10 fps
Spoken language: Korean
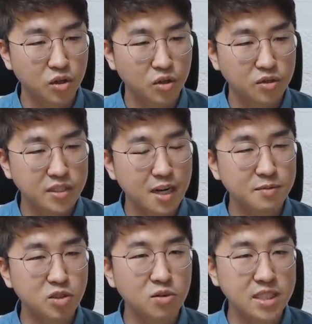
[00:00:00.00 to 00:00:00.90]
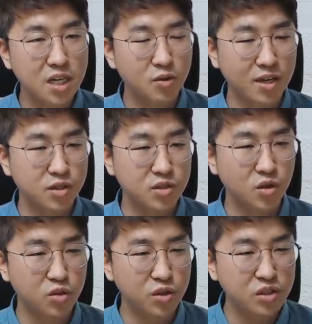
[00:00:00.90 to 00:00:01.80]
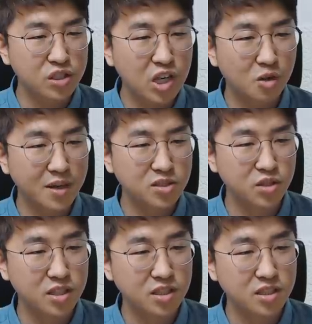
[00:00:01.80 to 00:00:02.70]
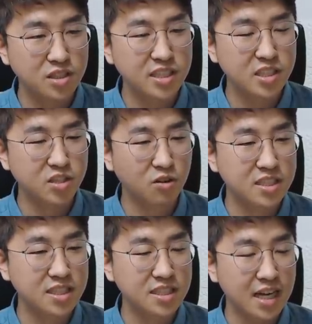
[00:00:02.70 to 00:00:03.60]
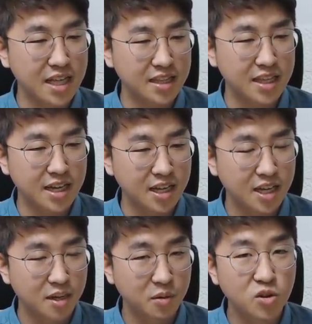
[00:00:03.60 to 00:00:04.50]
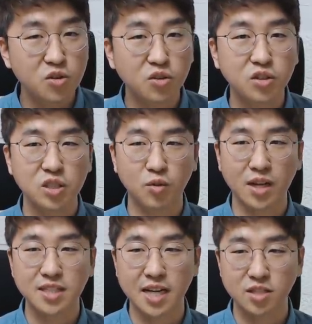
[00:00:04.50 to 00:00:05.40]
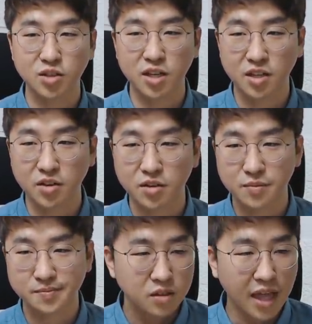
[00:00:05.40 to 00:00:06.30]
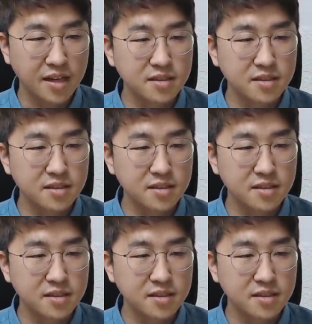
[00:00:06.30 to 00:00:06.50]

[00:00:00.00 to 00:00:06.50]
이 사람이 성장 과정에서 어떤 트라우마적인 일을 겪지 않았나? 이런 것들을 관찰하셔야 돼요. 다른